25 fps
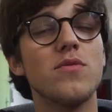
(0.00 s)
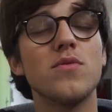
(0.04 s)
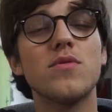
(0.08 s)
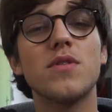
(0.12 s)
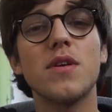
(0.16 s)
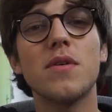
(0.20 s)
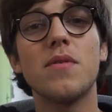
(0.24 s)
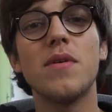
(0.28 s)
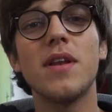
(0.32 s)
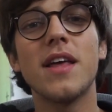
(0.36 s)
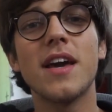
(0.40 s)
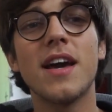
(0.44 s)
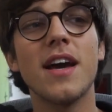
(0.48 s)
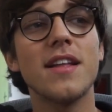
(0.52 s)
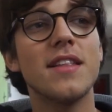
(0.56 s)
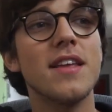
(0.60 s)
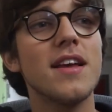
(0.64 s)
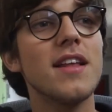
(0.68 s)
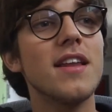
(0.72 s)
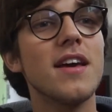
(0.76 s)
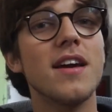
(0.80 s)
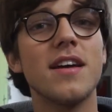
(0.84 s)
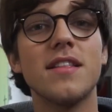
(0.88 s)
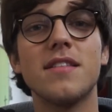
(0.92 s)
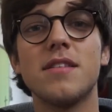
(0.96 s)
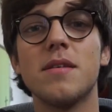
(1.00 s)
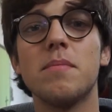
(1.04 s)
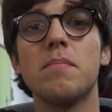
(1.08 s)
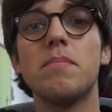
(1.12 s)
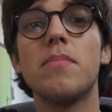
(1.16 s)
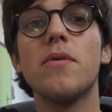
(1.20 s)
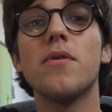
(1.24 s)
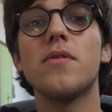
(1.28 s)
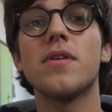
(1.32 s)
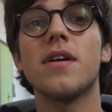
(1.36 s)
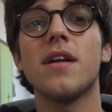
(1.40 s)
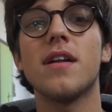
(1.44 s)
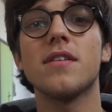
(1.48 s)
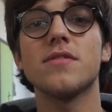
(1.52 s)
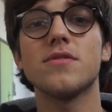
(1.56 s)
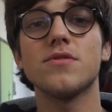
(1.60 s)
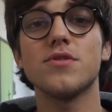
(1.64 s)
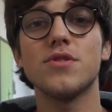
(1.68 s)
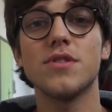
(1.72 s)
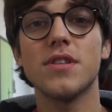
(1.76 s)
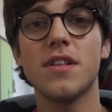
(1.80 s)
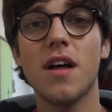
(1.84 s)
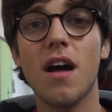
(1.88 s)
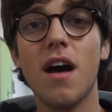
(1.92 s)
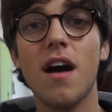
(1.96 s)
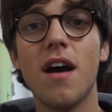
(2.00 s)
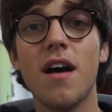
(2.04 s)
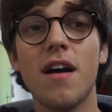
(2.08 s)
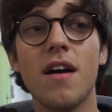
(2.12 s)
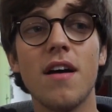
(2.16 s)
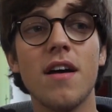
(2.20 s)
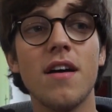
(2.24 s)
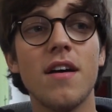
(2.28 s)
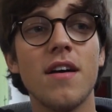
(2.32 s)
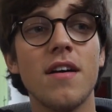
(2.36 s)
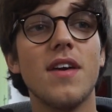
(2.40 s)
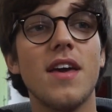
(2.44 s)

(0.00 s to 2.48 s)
tutte quelle catene che ti impone la società